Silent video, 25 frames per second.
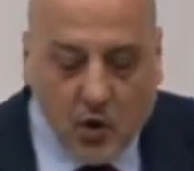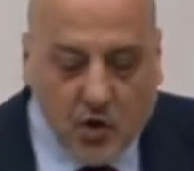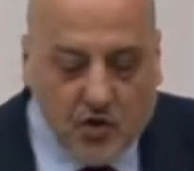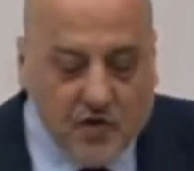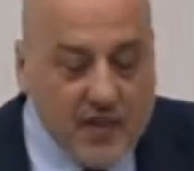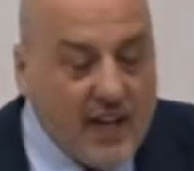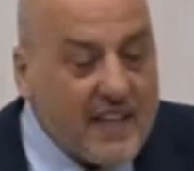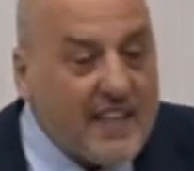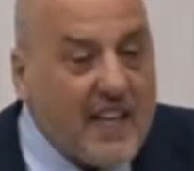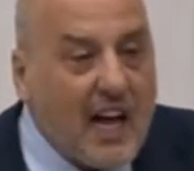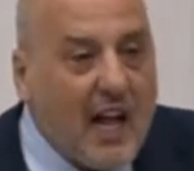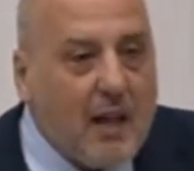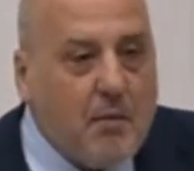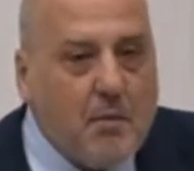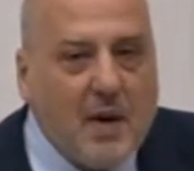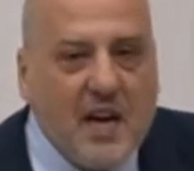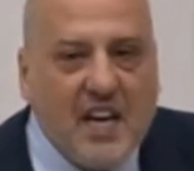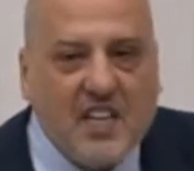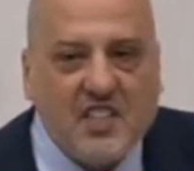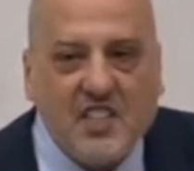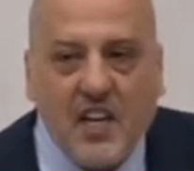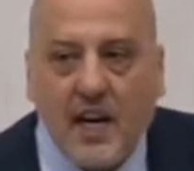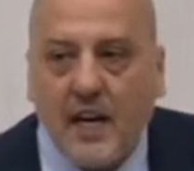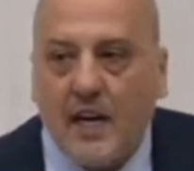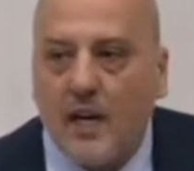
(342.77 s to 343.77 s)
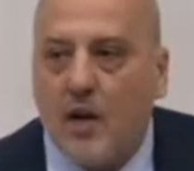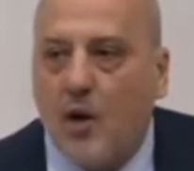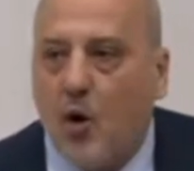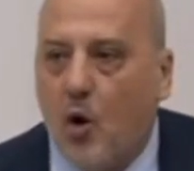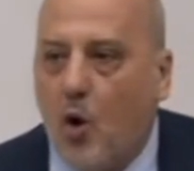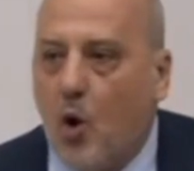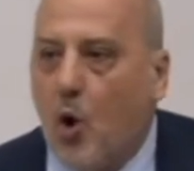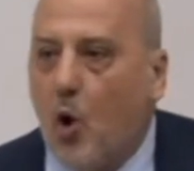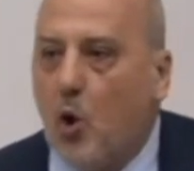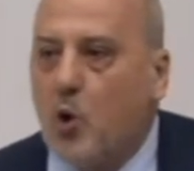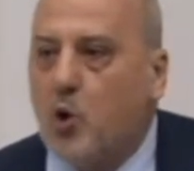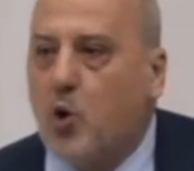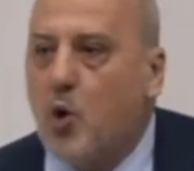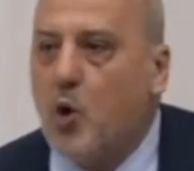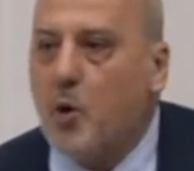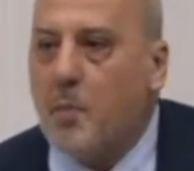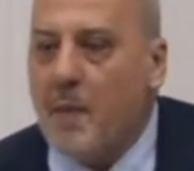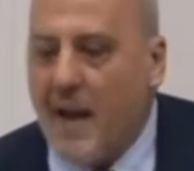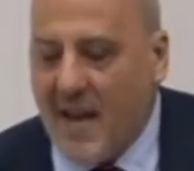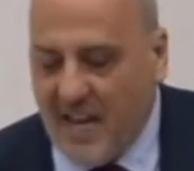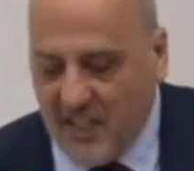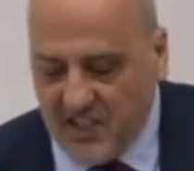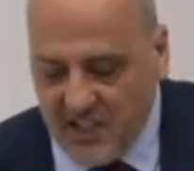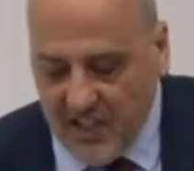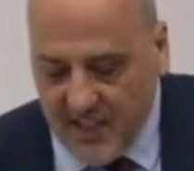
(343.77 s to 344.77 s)
Rüşvet almayacak,
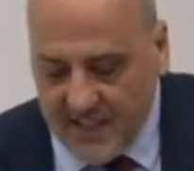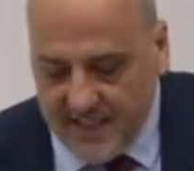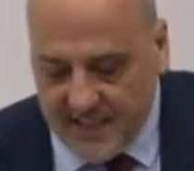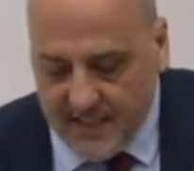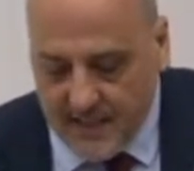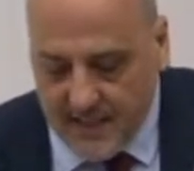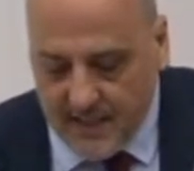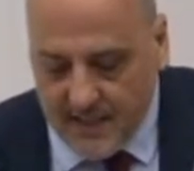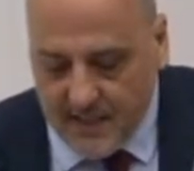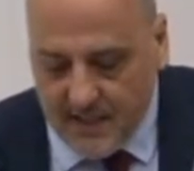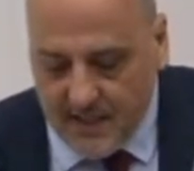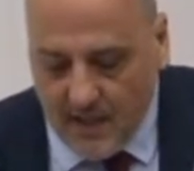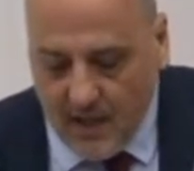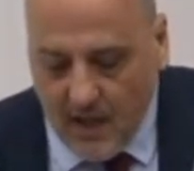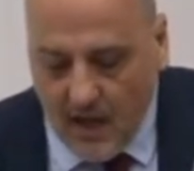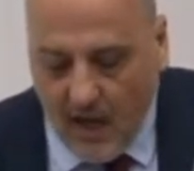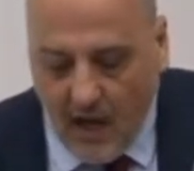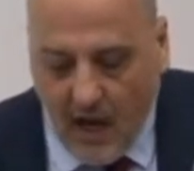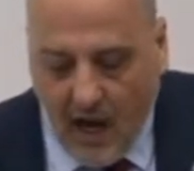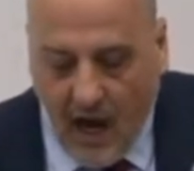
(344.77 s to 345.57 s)
öldürmeyeceksiniz.